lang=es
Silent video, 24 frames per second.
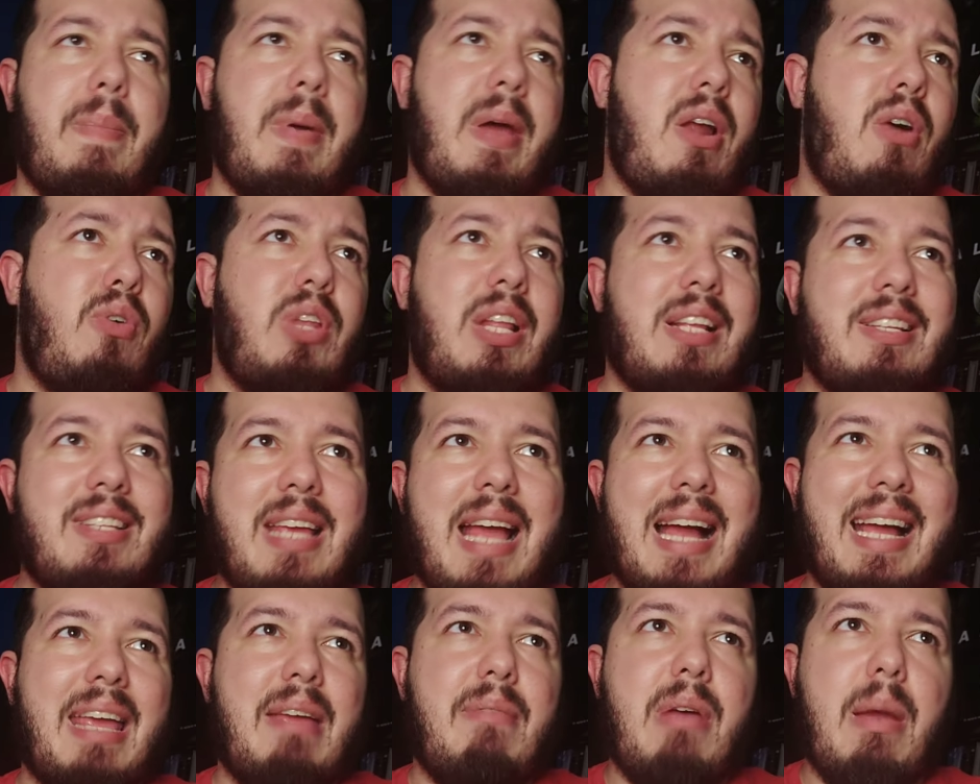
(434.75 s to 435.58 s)
pero aún así
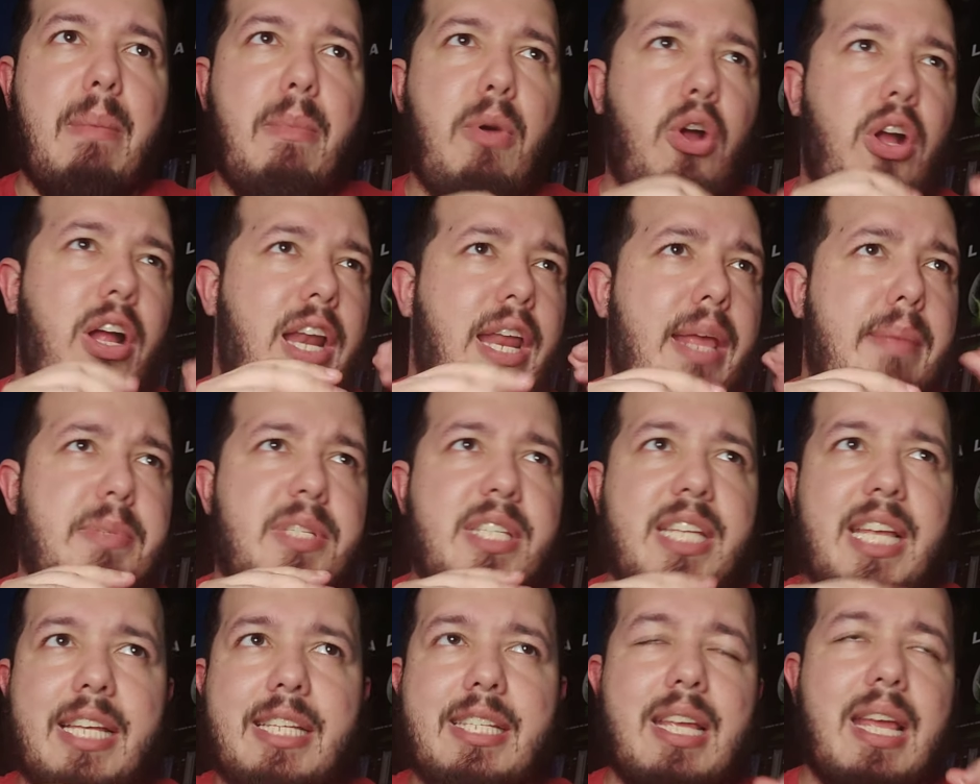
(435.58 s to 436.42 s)
aquí vemos
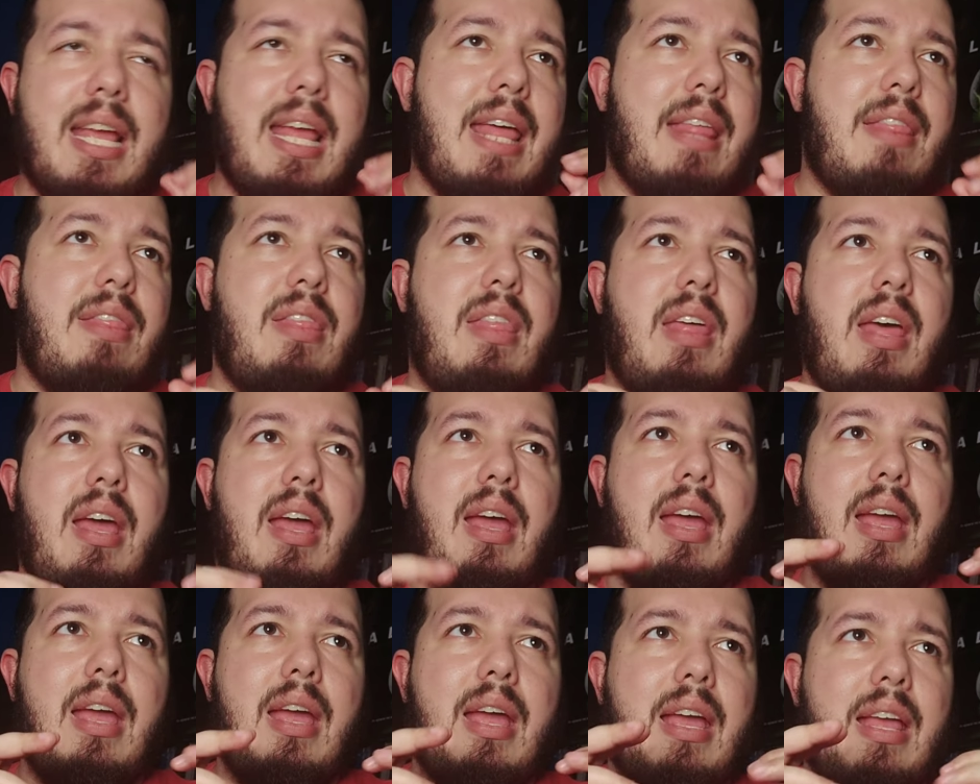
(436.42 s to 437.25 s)
glimpses
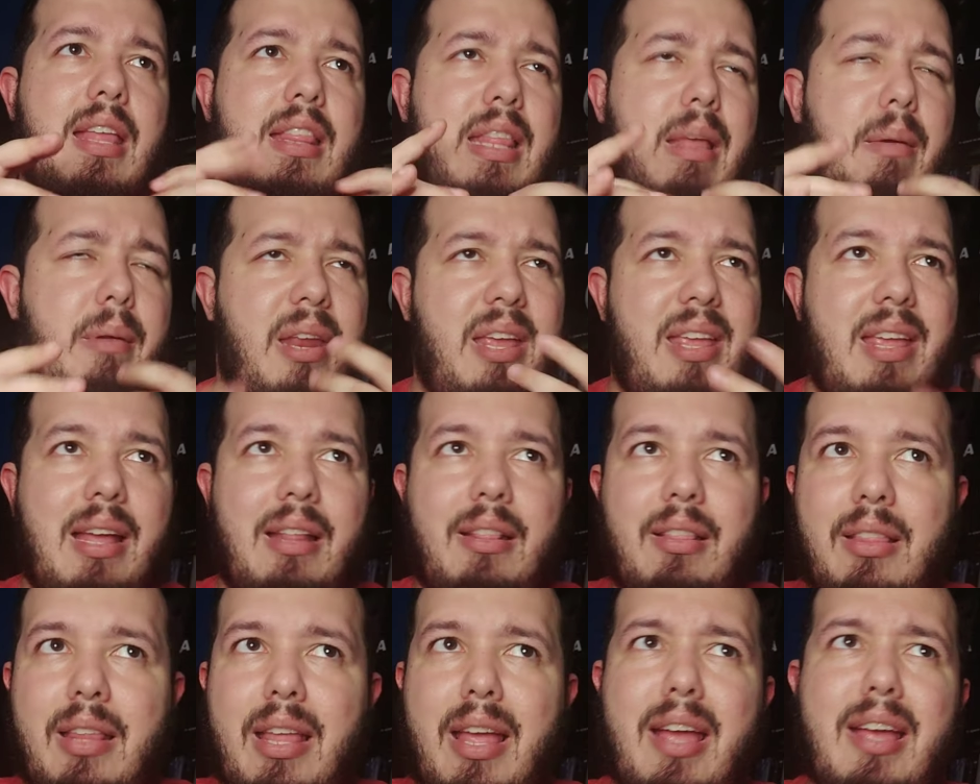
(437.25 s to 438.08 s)
de, de,
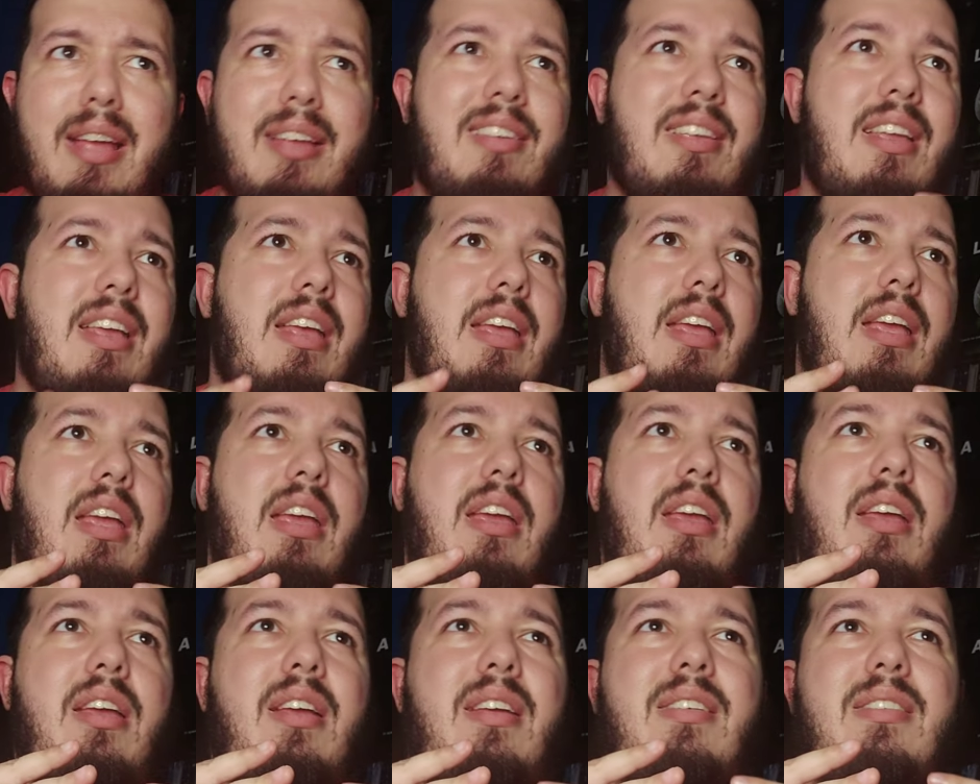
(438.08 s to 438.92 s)
brillantez
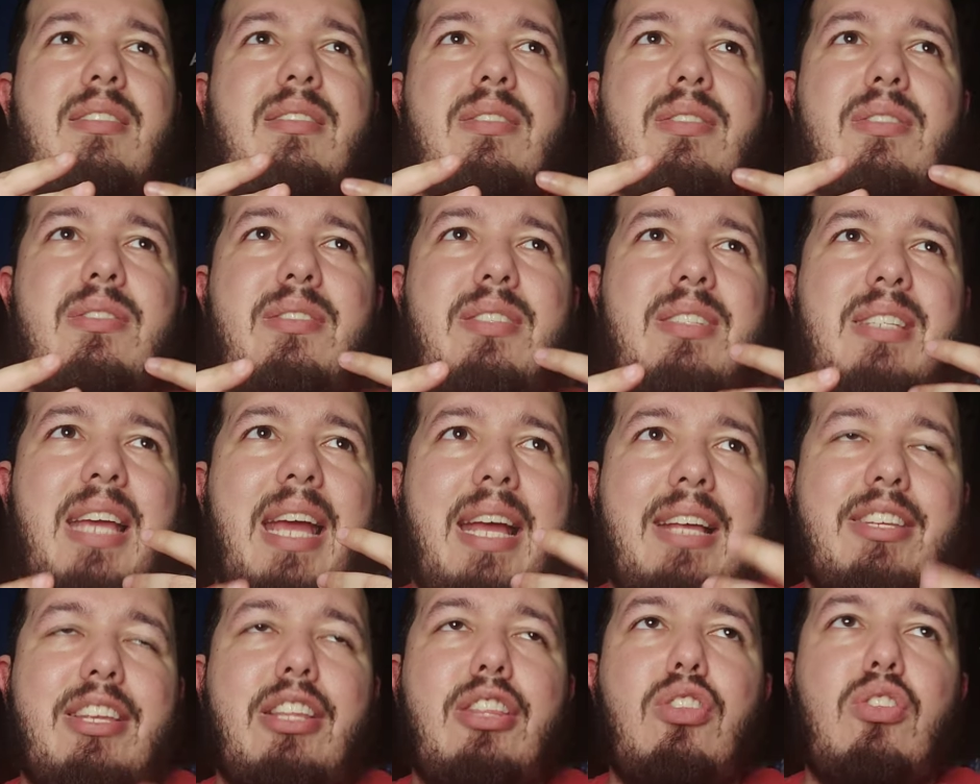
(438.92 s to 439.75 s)
y
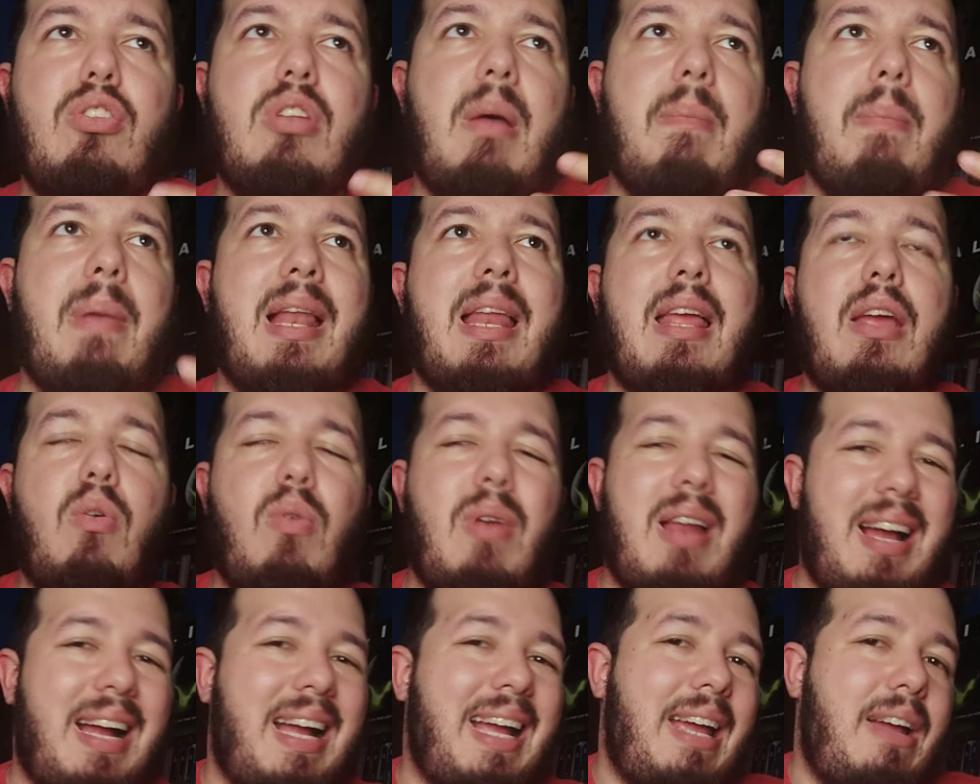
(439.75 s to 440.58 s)
sigue siendo una
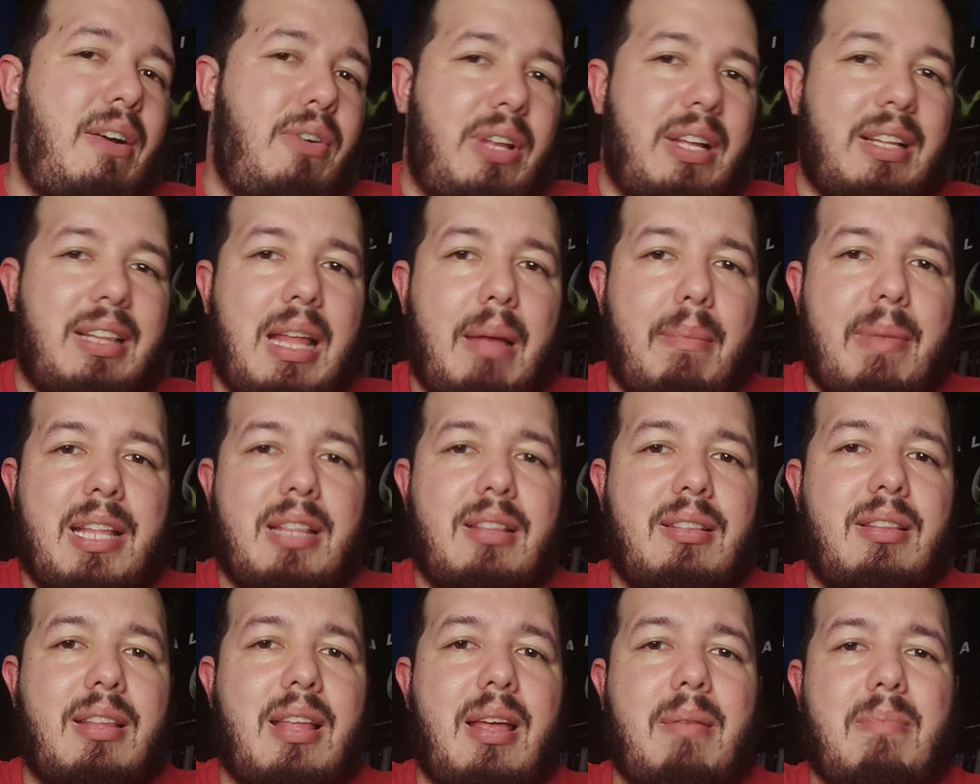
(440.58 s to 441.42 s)
película que
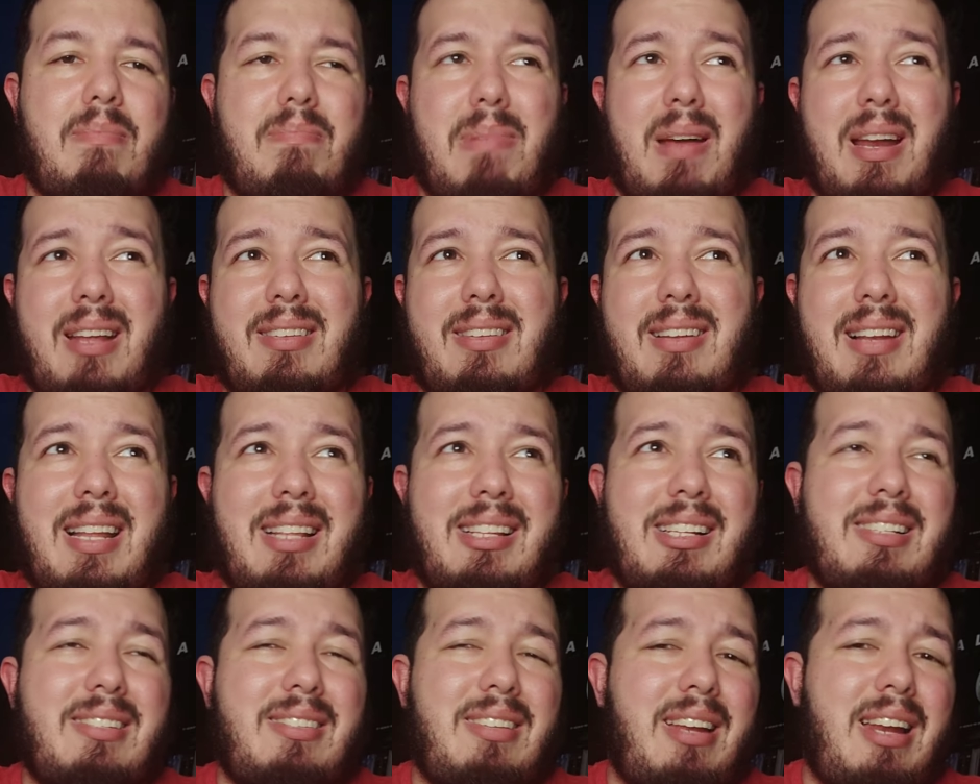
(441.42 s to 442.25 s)
honestamente para ser la
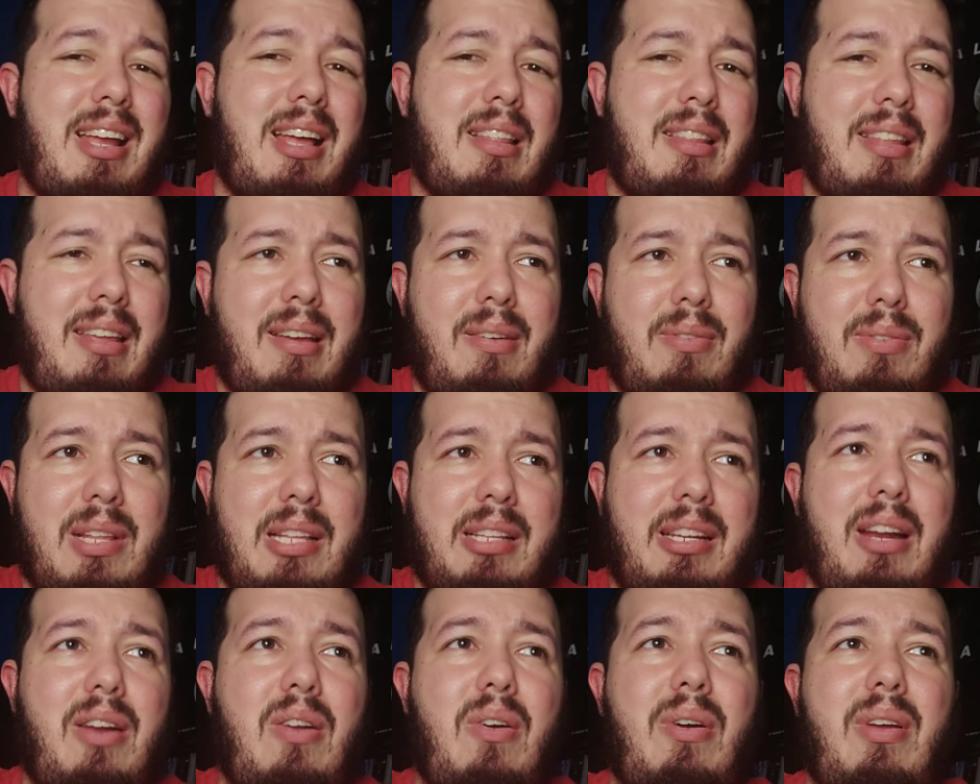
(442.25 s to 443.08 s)
tercera de una
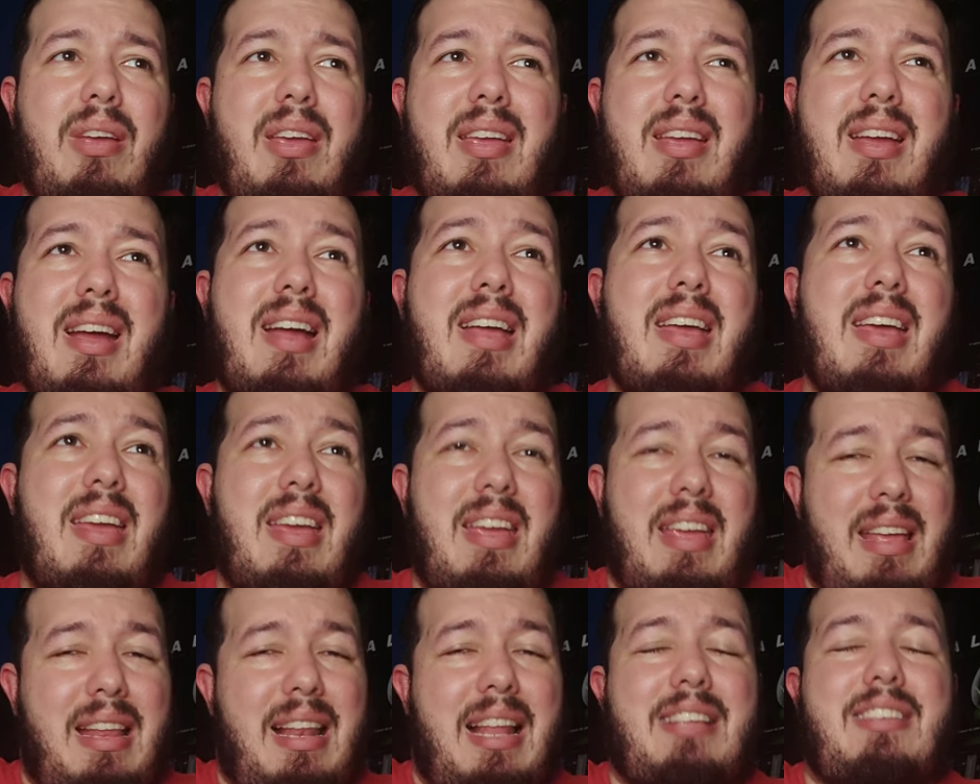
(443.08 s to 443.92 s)
trilogía
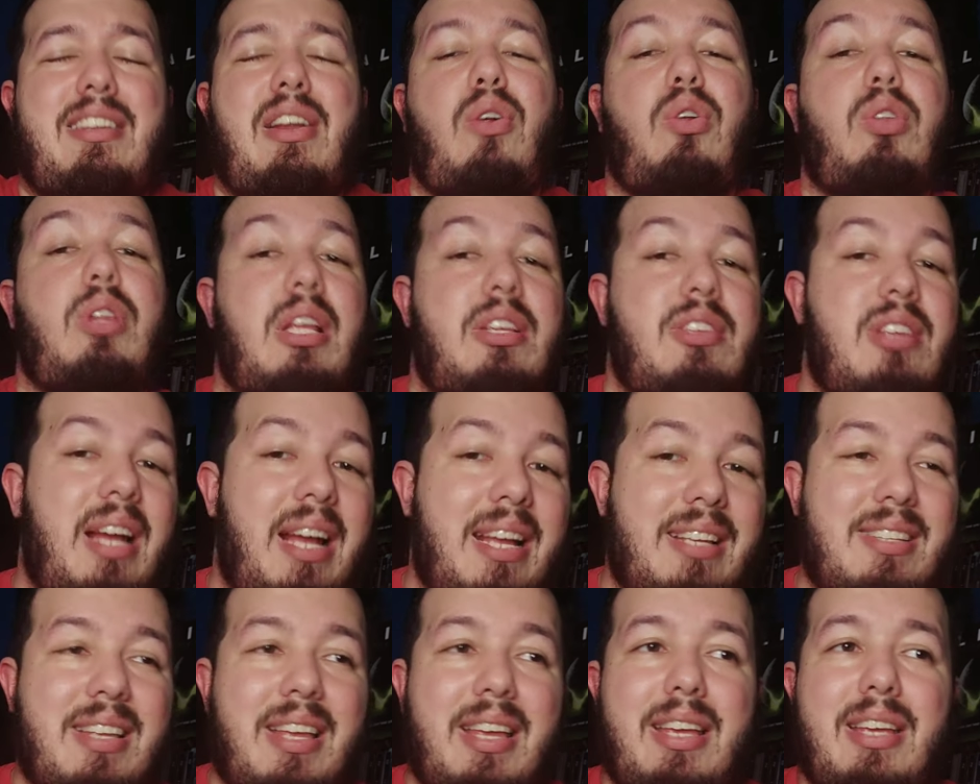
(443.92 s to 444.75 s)
y en las circunstancias
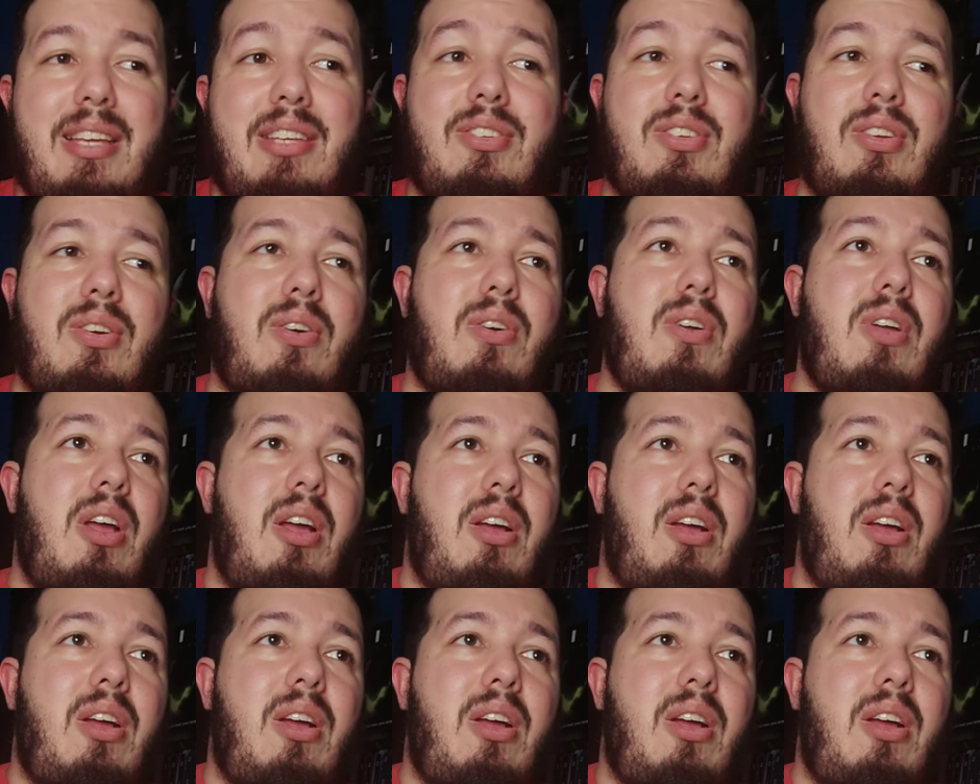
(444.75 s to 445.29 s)
que se hizo,